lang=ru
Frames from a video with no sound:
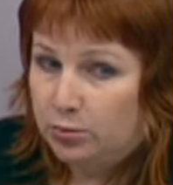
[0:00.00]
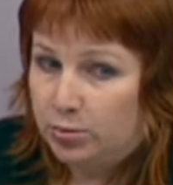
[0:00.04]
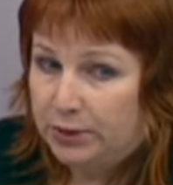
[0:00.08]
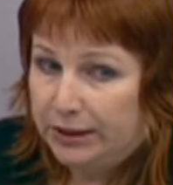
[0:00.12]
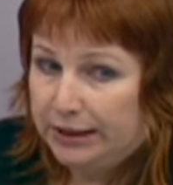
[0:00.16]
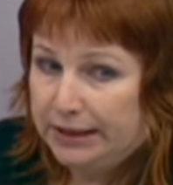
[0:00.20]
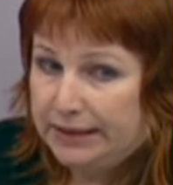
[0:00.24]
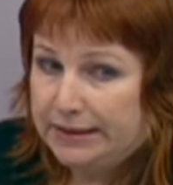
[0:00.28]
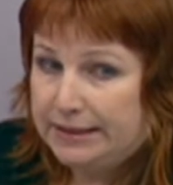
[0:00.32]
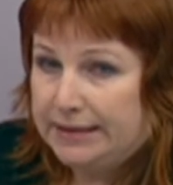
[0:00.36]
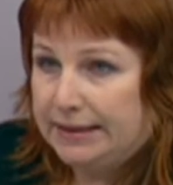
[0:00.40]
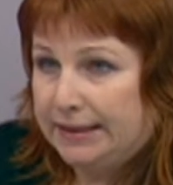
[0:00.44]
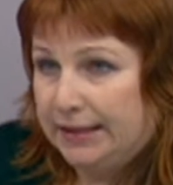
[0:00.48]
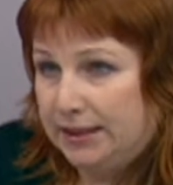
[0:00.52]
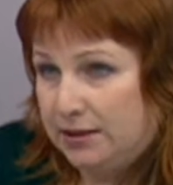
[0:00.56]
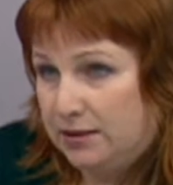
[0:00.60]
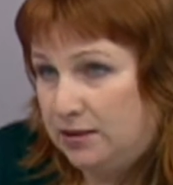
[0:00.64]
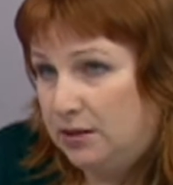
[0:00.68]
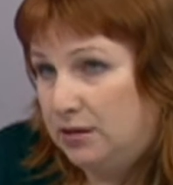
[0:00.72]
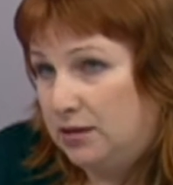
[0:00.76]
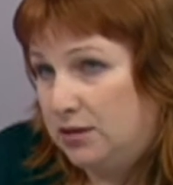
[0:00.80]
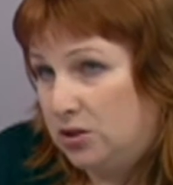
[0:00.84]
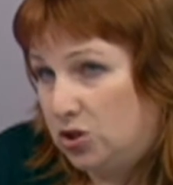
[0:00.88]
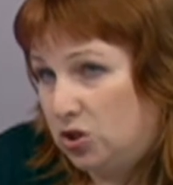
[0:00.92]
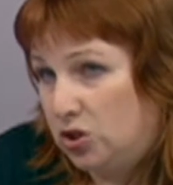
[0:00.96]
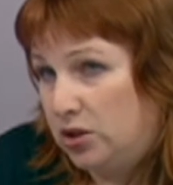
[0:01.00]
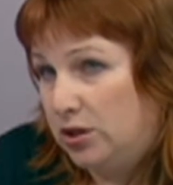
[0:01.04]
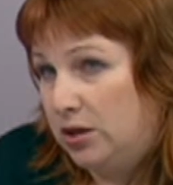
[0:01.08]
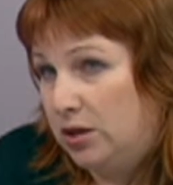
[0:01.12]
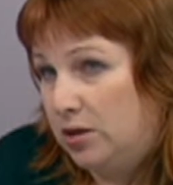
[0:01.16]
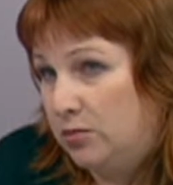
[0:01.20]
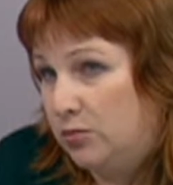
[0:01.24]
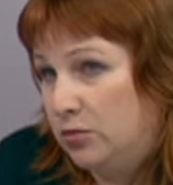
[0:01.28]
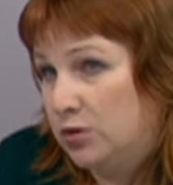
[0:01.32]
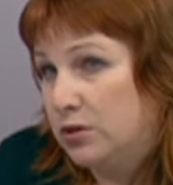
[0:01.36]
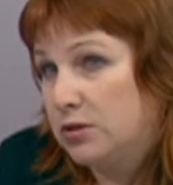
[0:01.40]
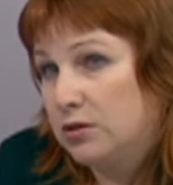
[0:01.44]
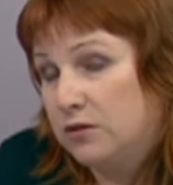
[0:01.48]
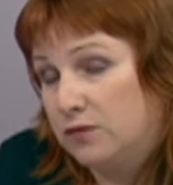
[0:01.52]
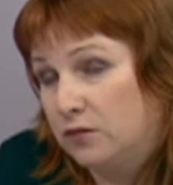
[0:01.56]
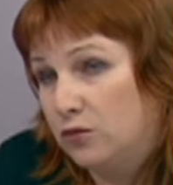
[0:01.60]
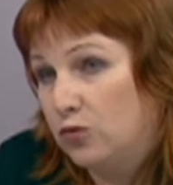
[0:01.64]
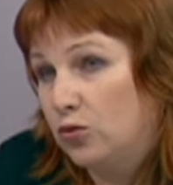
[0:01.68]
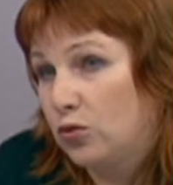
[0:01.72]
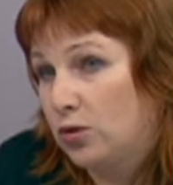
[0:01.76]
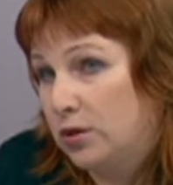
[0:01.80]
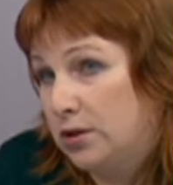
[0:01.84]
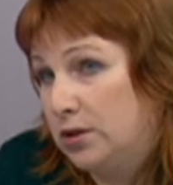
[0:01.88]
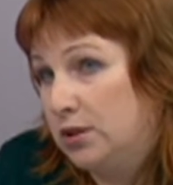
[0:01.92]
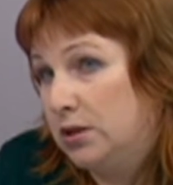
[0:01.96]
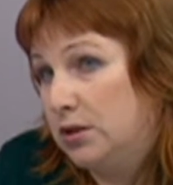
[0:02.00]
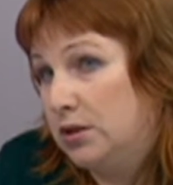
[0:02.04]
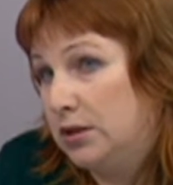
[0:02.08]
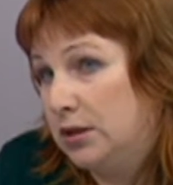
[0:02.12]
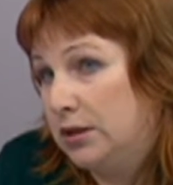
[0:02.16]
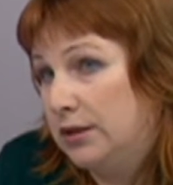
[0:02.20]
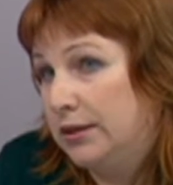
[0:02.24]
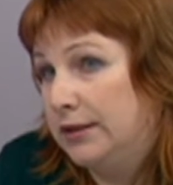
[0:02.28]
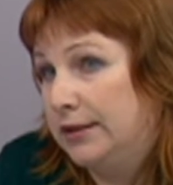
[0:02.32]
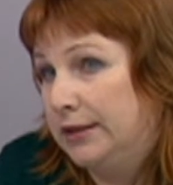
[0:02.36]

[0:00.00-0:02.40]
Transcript: при средней рождаемости в городе где-то